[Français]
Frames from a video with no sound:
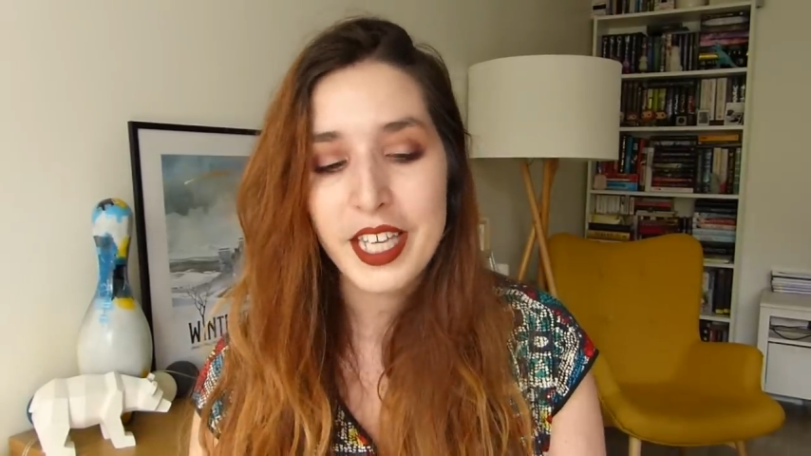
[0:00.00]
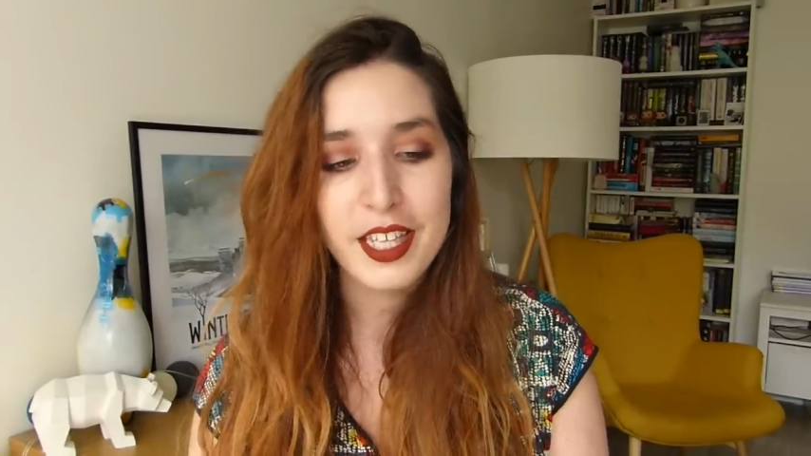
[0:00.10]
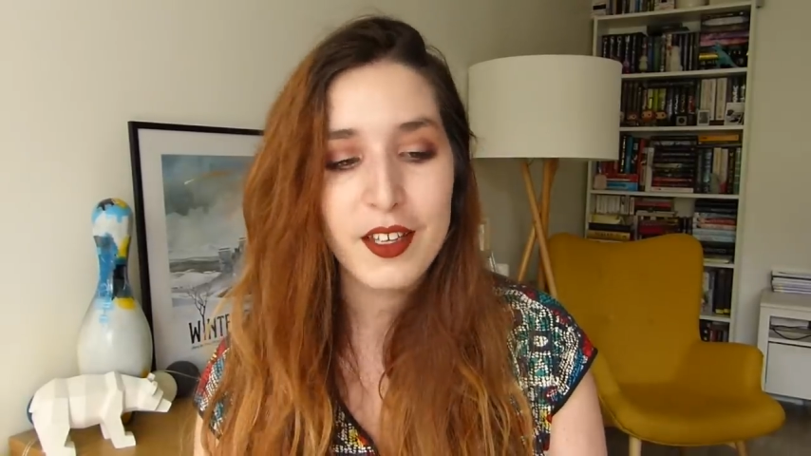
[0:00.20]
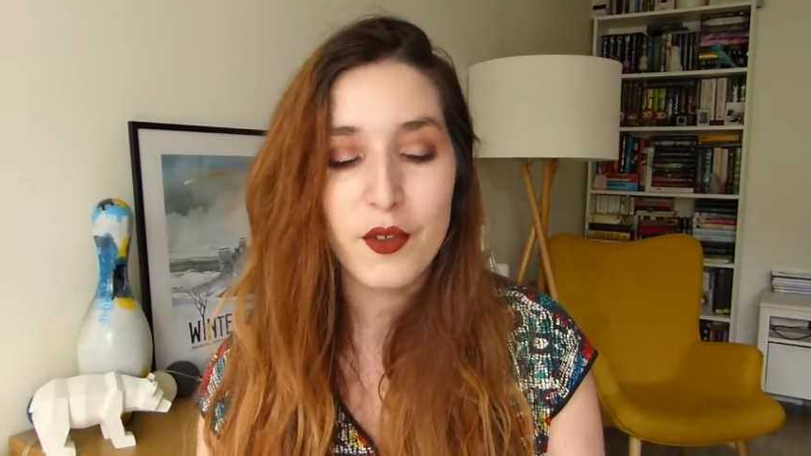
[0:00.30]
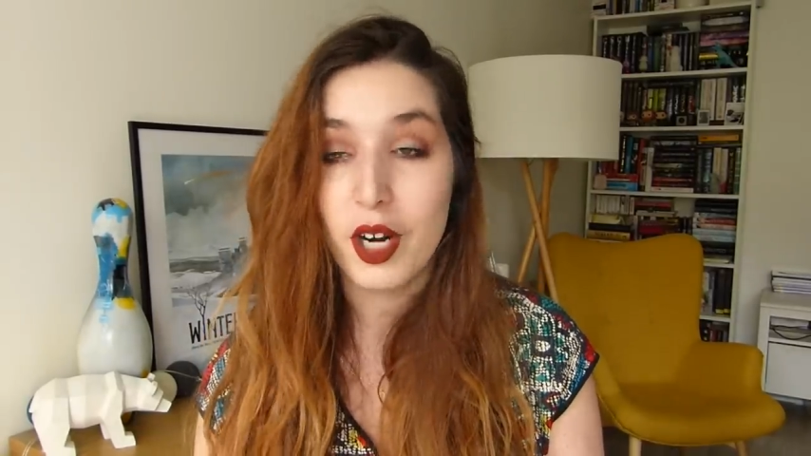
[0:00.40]

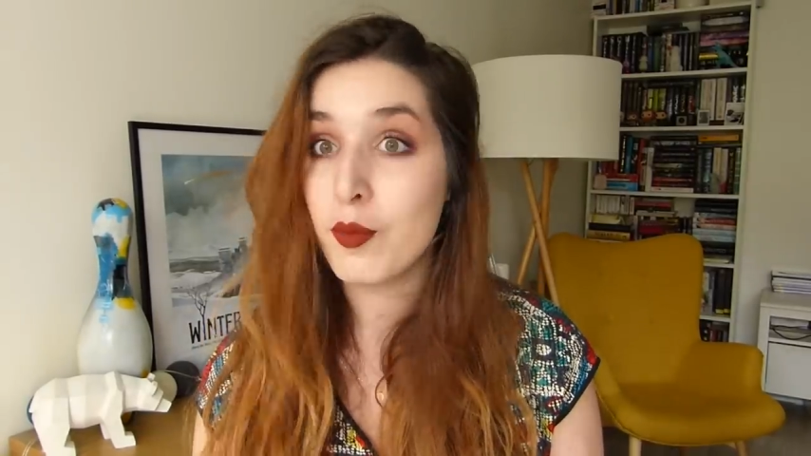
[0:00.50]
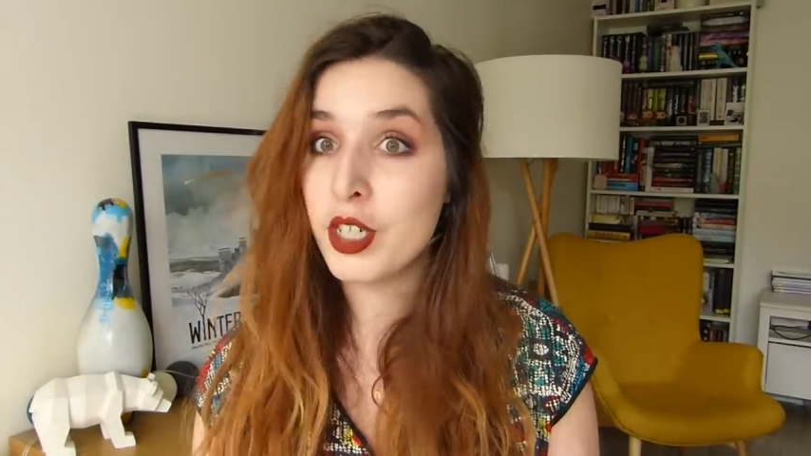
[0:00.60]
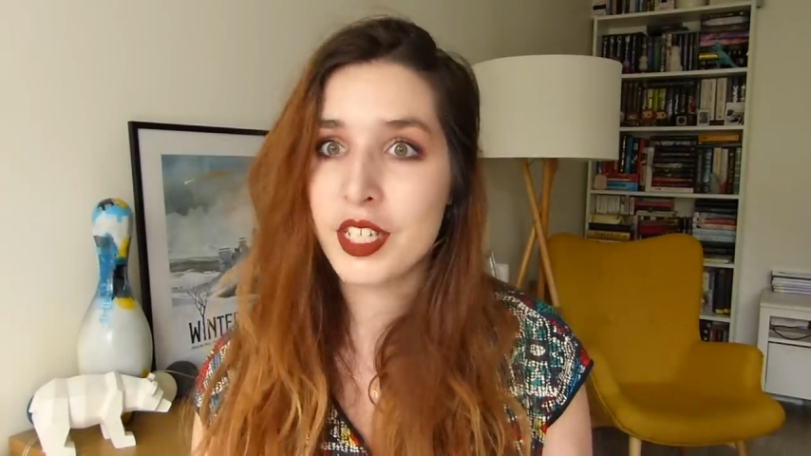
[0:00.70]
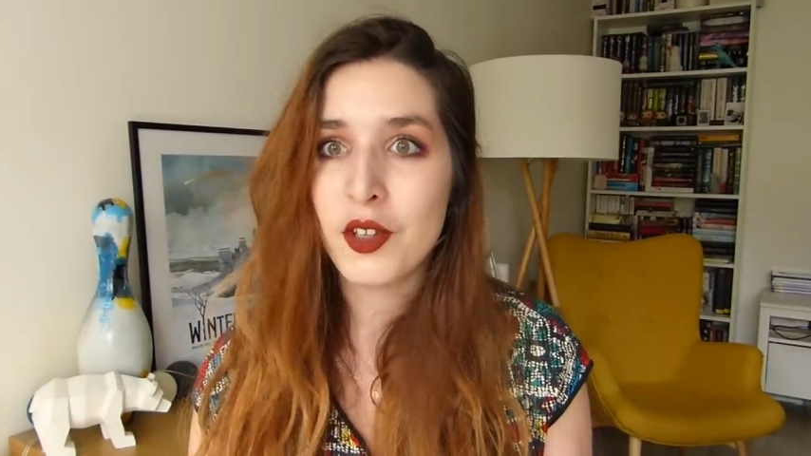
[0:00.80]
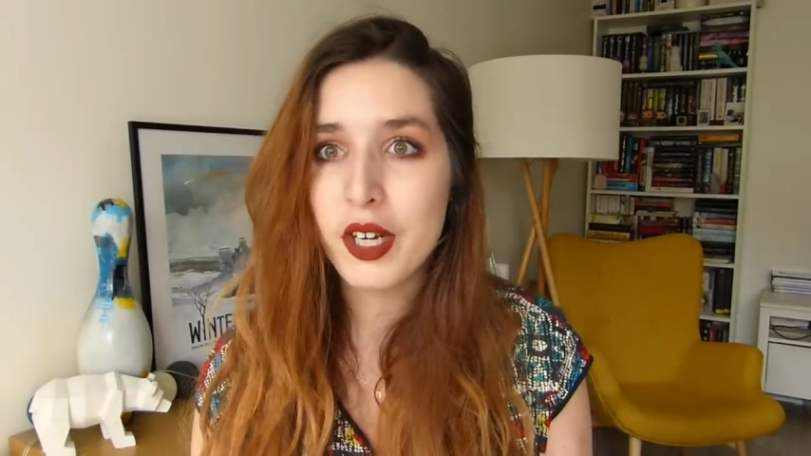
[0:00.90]
Et voilà,
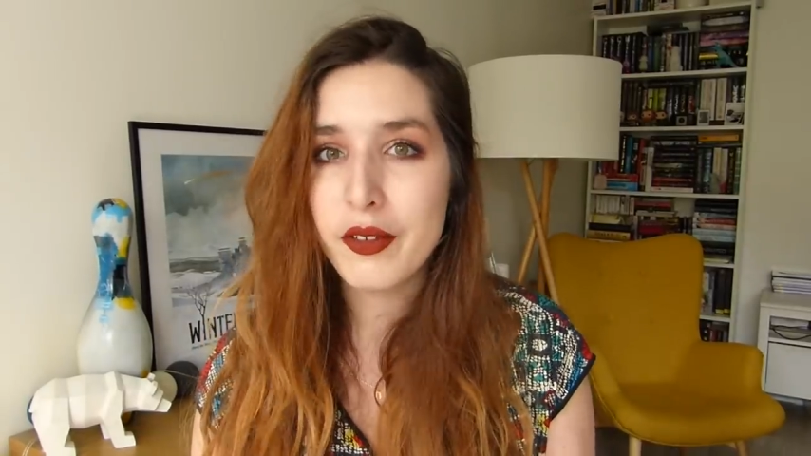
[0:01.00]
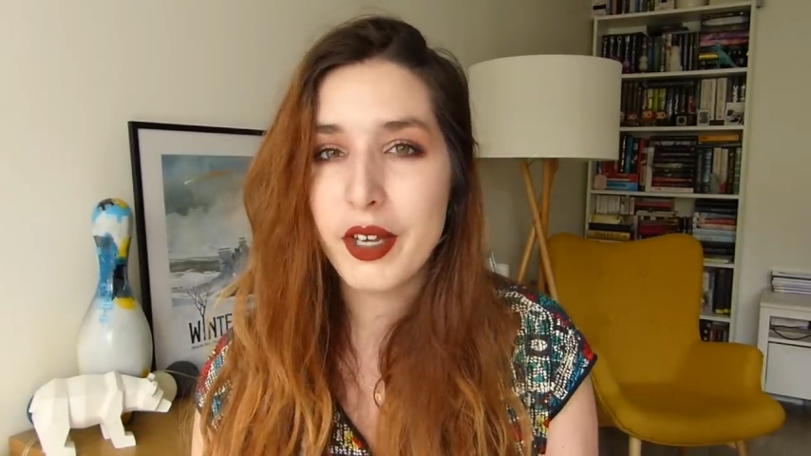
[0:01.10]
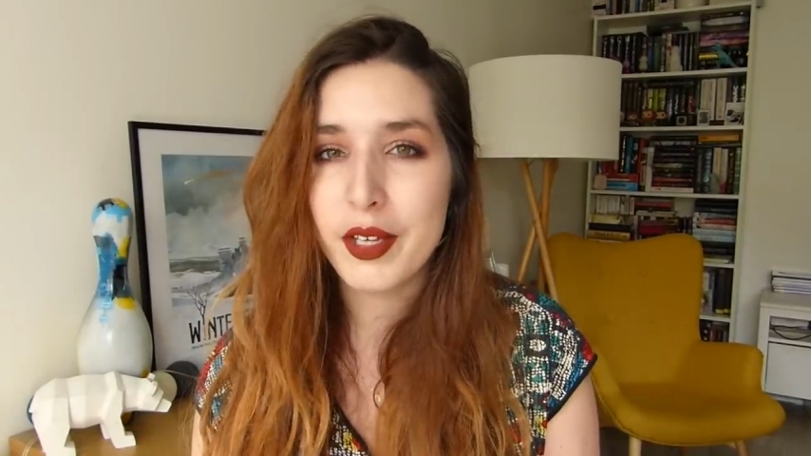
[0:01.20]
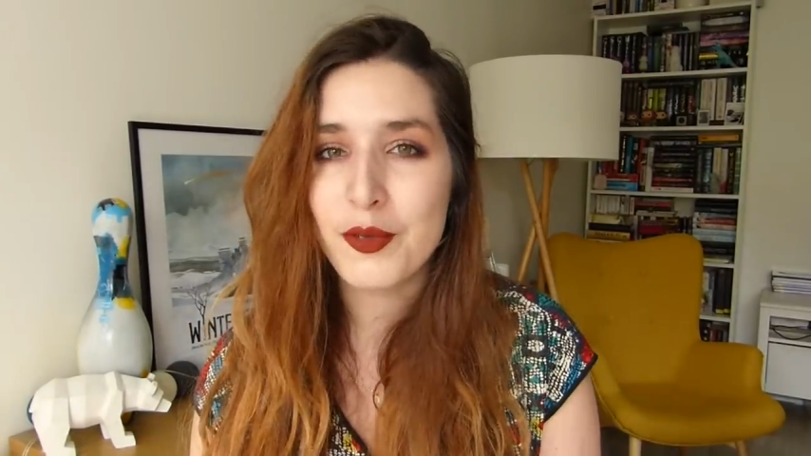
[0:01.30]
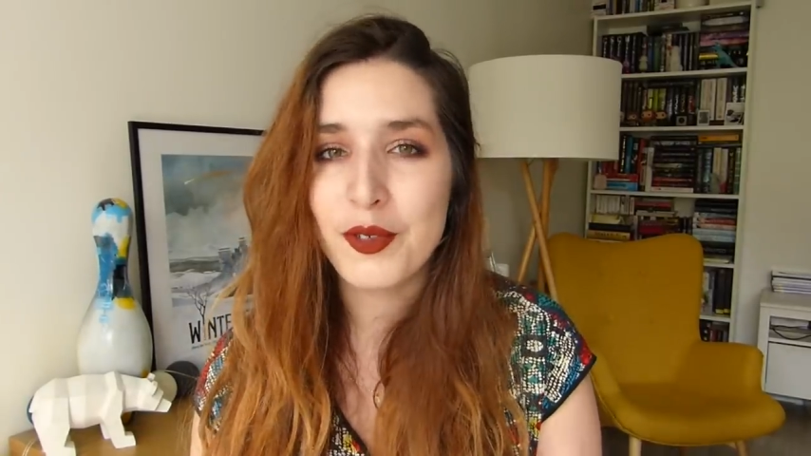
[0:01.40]
moi j'adore les
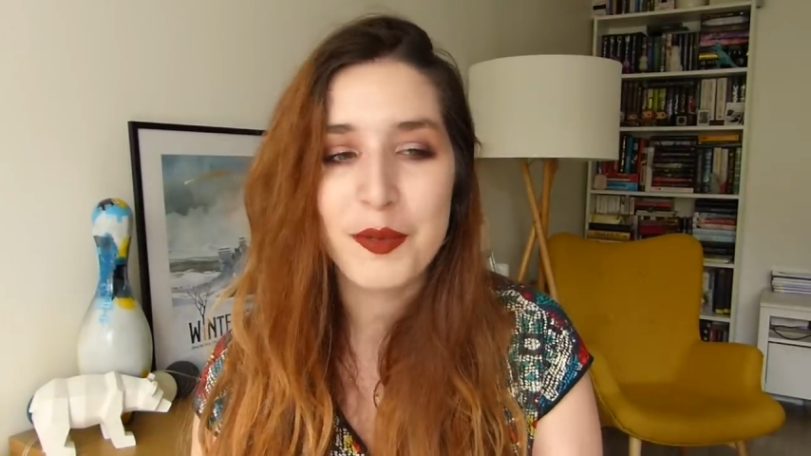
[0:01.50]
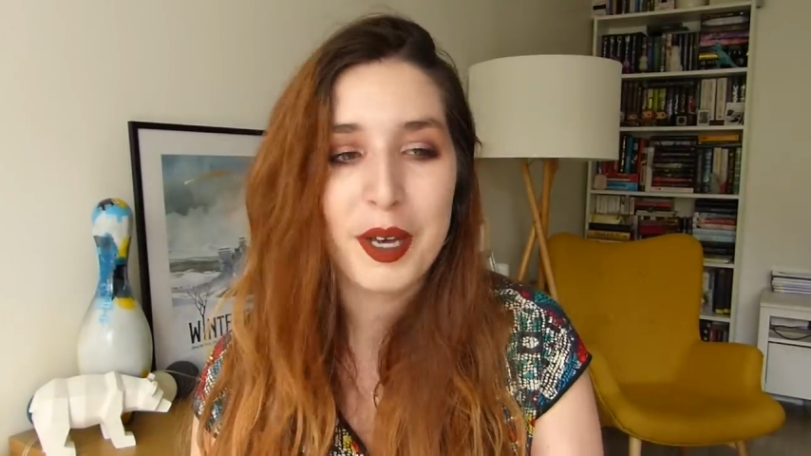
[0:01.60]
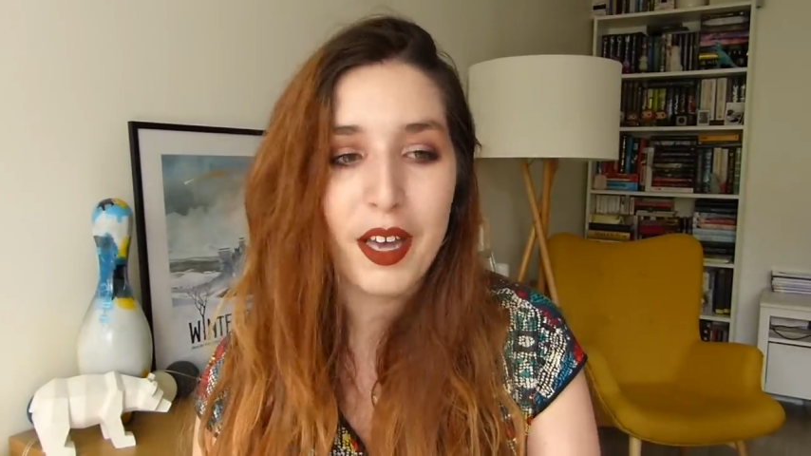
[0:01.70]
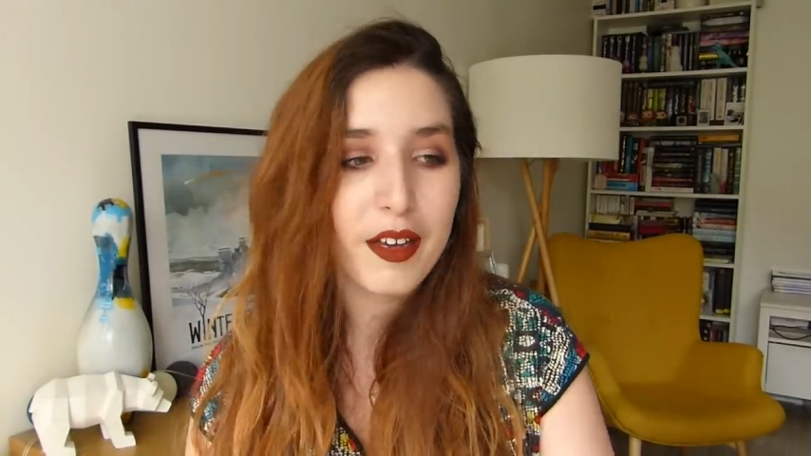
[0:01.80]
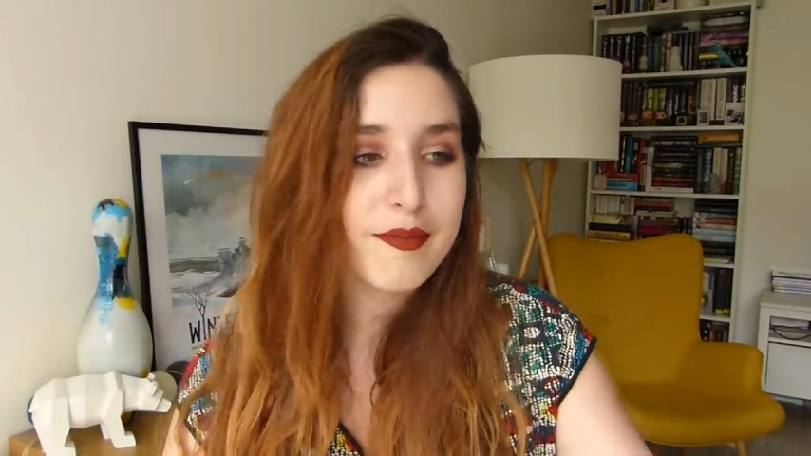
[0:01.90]
faire donc
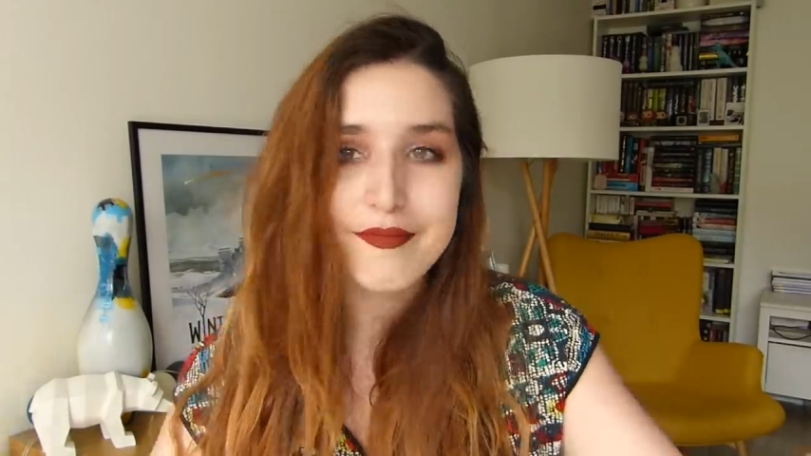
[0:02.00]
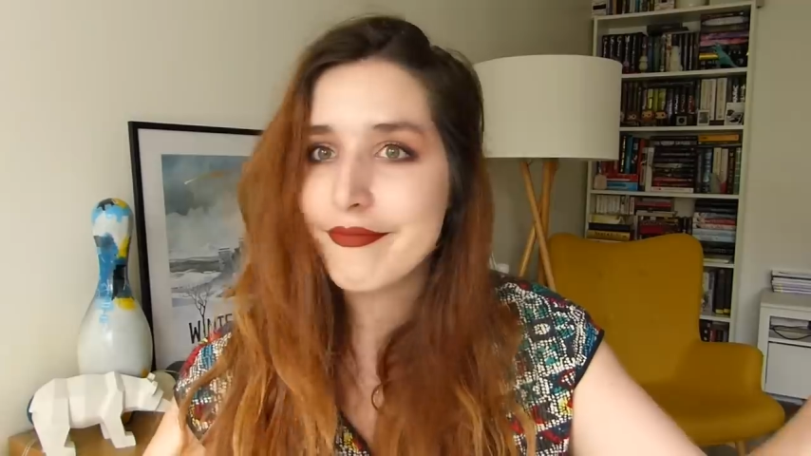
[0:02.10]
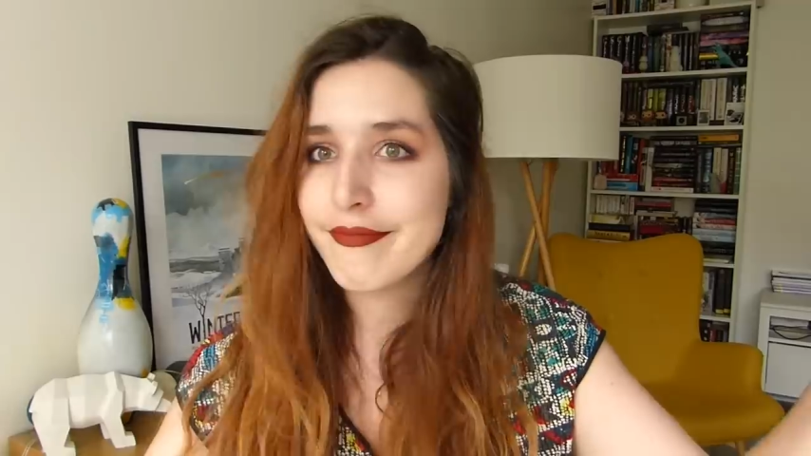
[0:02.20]
bah.